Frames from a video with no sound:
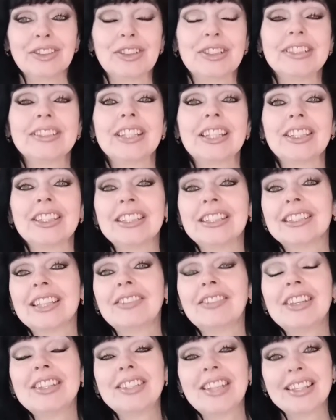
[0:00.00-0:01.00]
чуть ли не
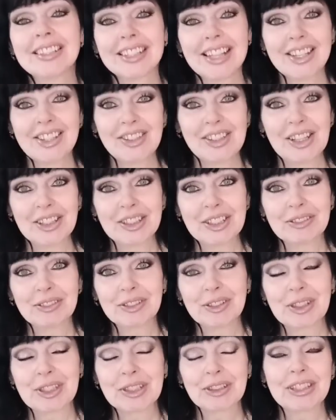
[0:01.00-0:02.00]
на весь день
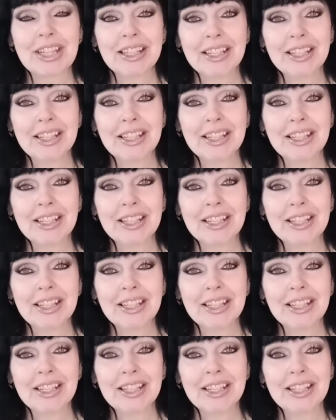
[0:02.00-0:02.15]
растягиваются.